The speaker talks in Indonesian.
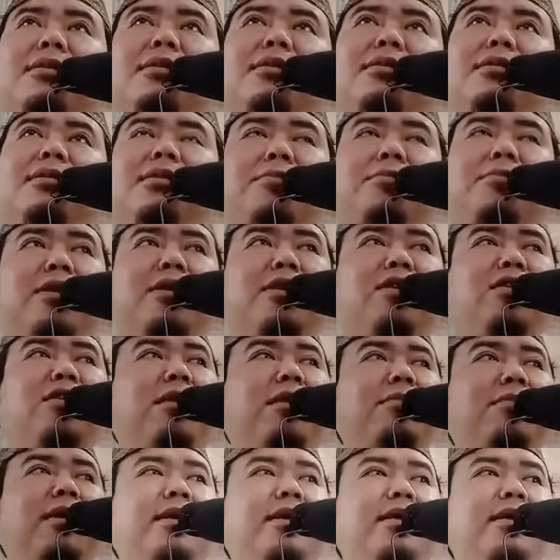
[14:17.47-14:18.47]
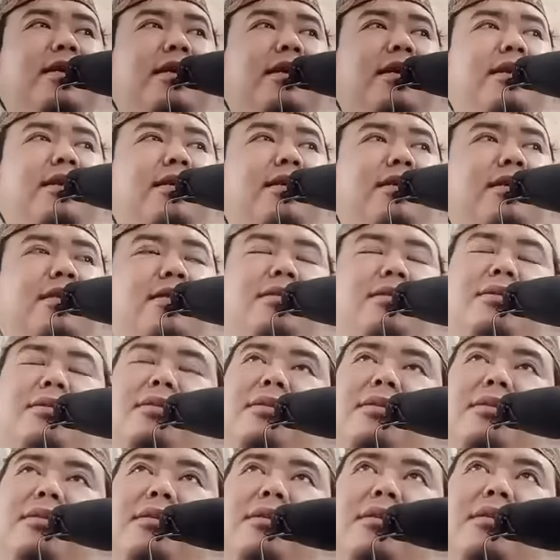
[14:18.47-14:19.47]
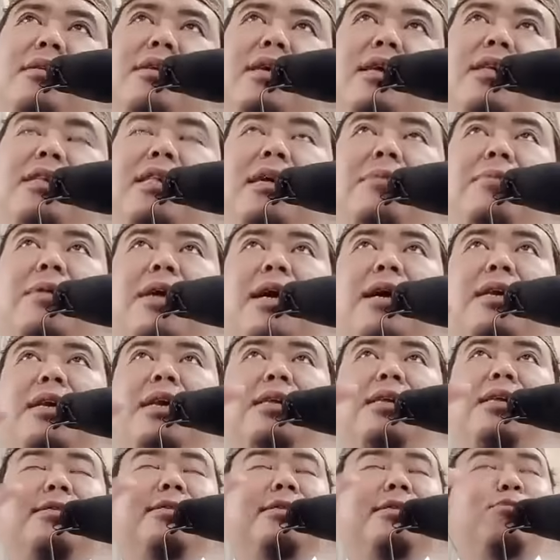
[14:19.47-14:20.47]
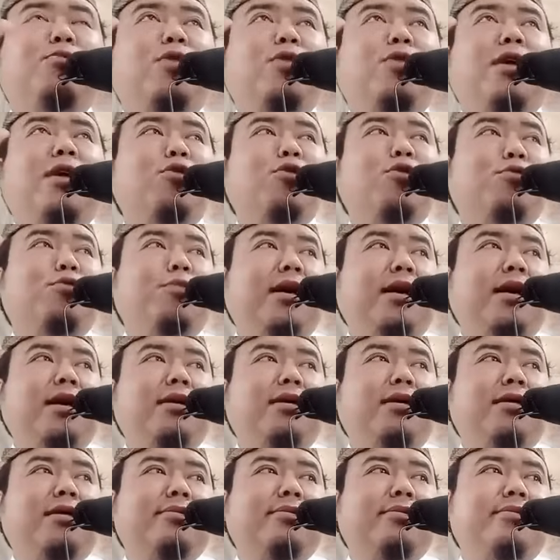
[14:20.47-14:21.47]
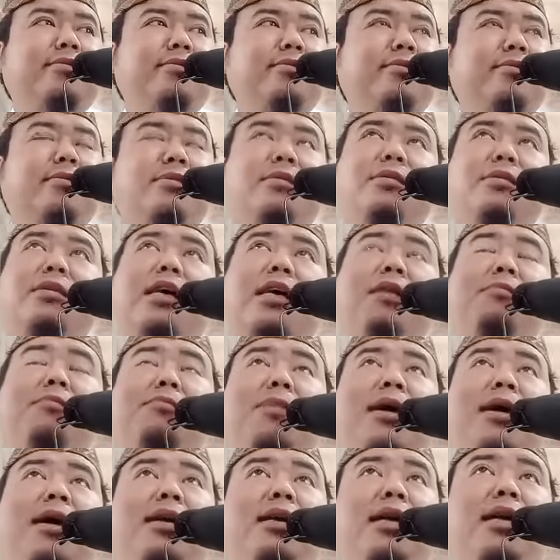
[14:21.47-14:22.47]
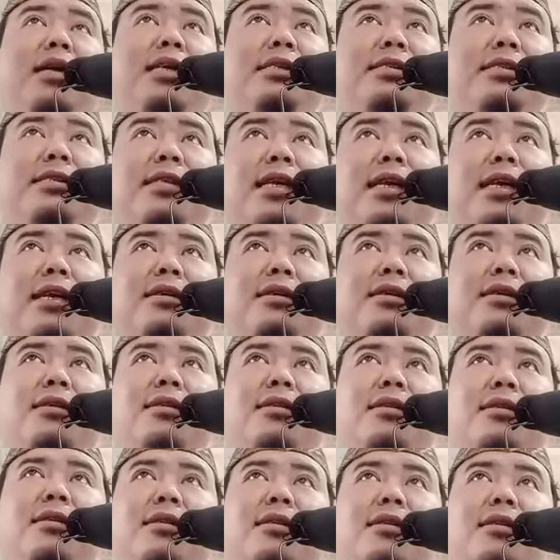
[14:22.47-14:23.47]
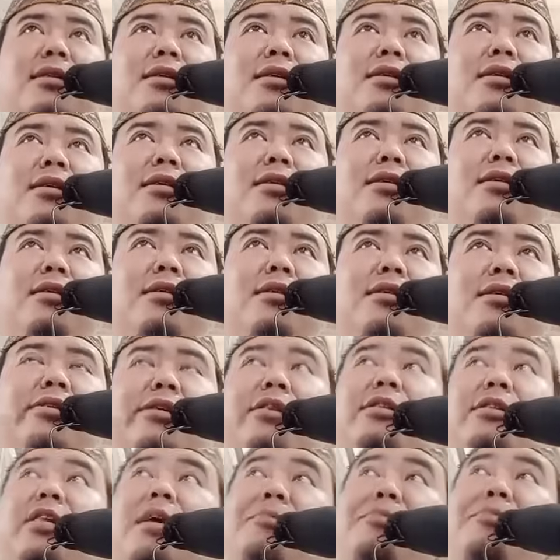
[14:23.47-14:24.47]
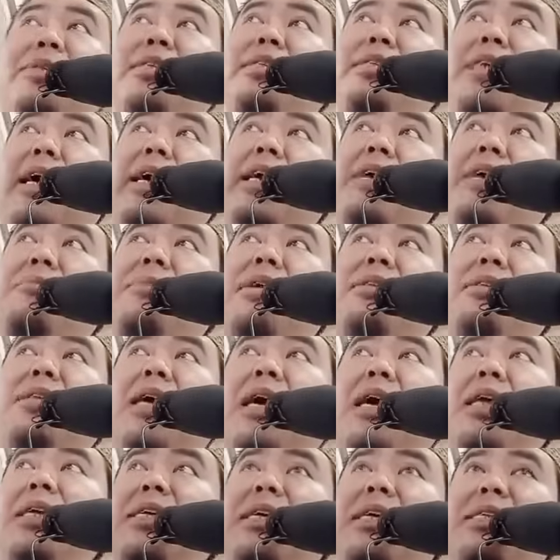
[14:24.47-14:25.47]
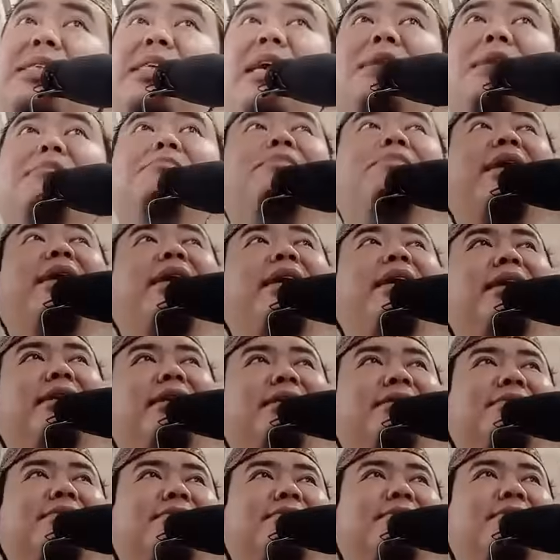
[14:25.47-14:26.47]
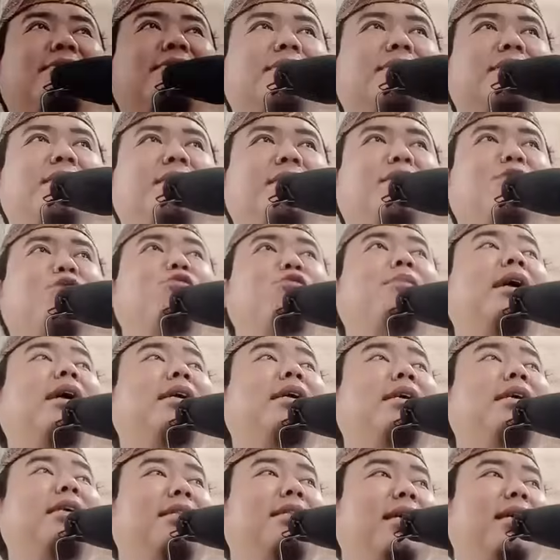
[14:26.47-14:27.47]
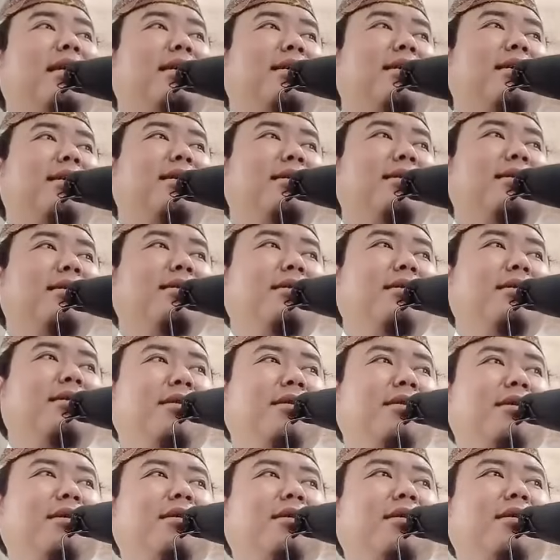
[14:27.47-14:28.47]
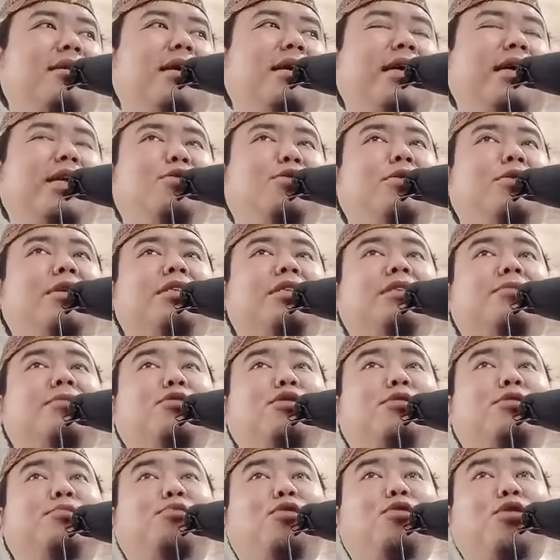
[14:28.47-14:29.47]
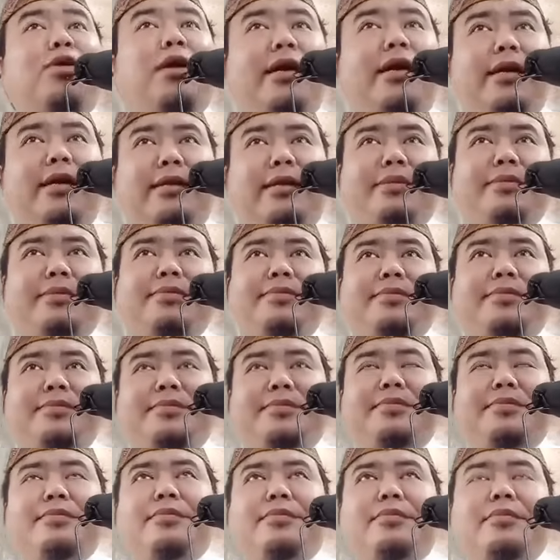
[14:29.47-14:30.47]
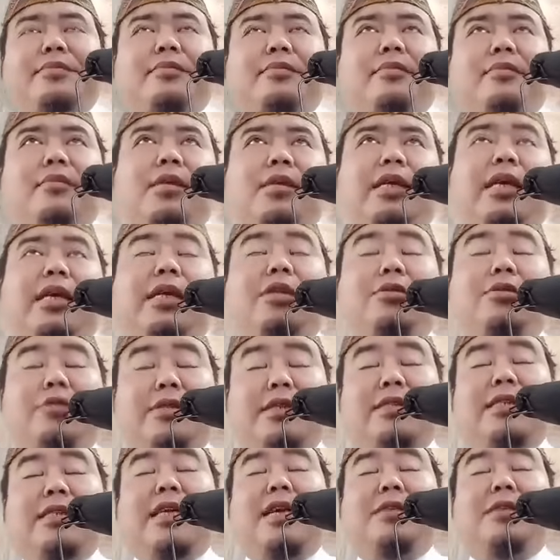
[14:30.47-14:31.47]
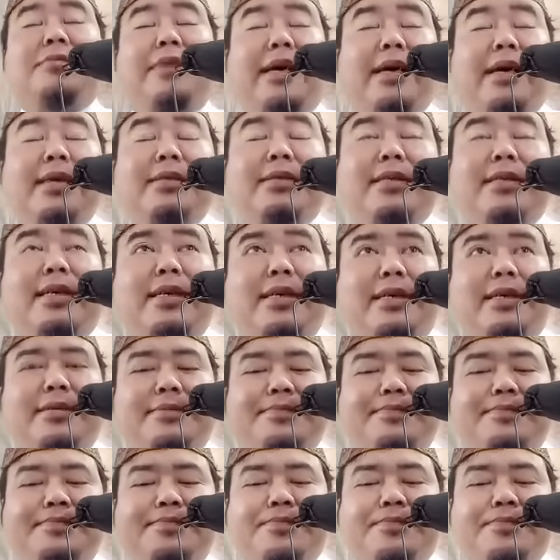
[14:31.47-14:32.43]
Seperti umpamanya kita berada di sebuah rumah tanpa ada listrik, tetapi cahaya mataharinya sampai ke rumah kita. Itu disebut burhan. Itu secara bahasa ya.